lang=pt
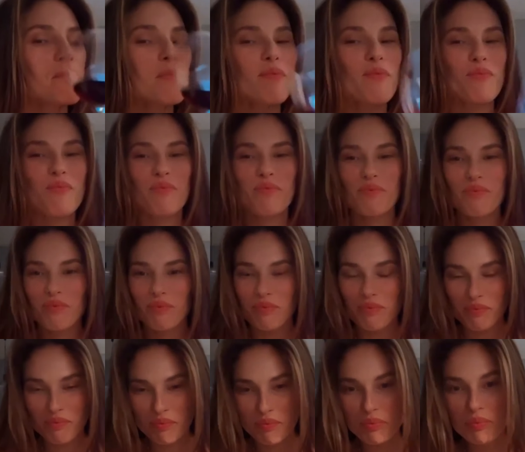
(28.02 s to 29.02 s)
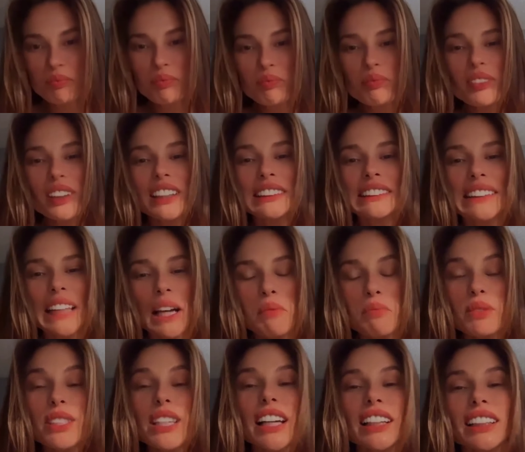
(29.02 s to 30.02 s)
Hum.
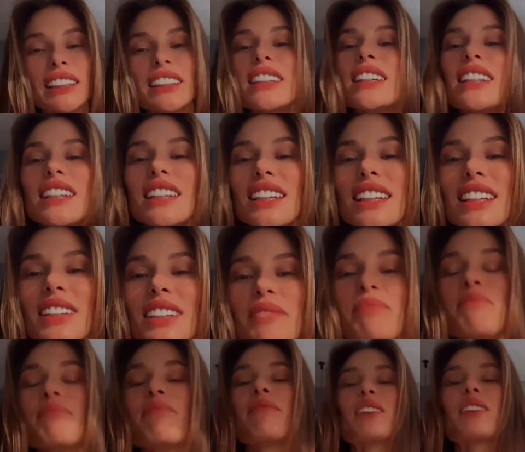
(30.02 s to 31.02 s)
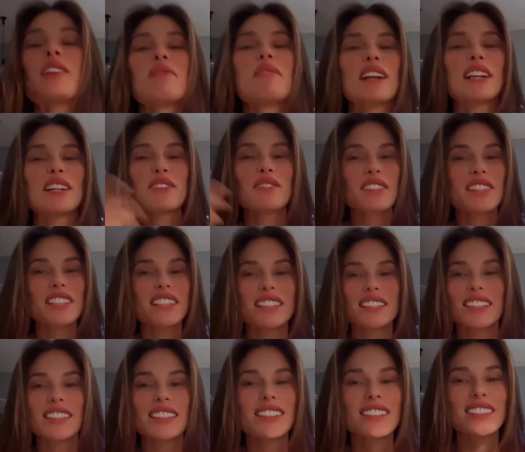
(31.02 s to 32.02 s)
Estamos aqui. Como é que vocês
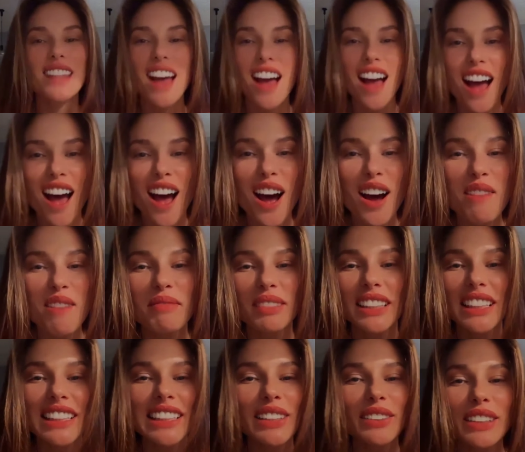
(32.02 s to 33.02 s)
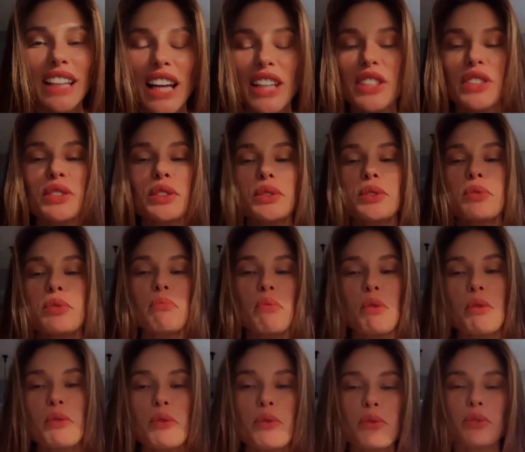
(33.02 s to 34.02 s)
estão? Muita saudade de todo
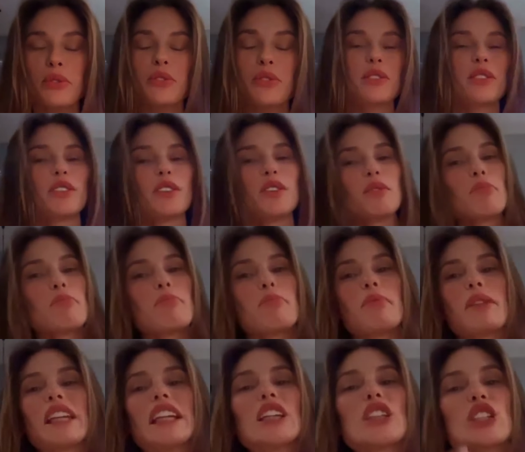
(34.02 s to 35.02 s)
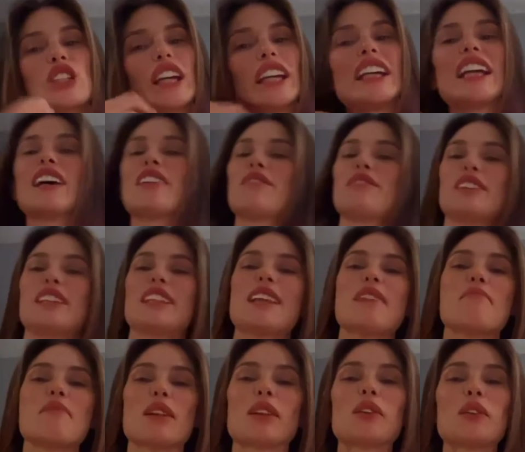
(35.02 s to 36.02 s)
mundo. Um brinde aí à vida
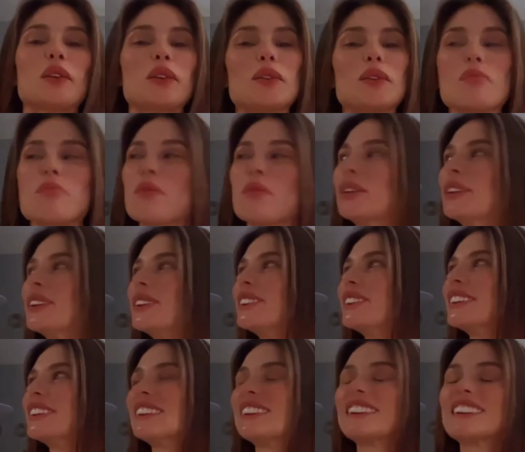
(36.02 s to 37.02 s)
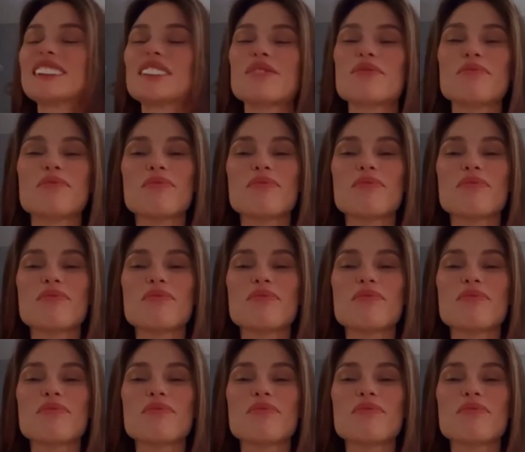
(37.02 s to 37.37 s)
para todo mundo.